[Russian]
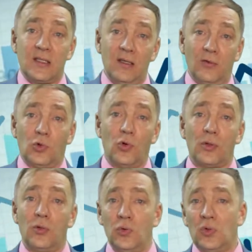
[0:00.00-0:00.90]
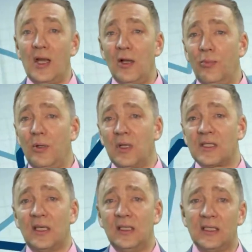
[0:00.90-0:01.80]
съел торт, три любимых
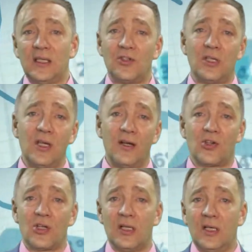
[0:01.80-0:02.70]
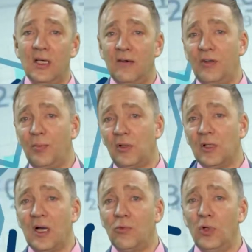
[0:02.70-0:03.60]
салата, четыре шашлыка, выпил
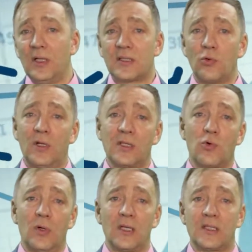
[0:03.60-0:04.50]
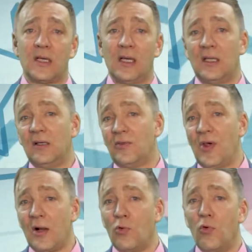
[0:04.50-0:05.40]
алкоголя столько, сколько захотел,
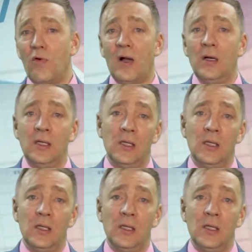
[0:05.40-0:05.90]
дорогого.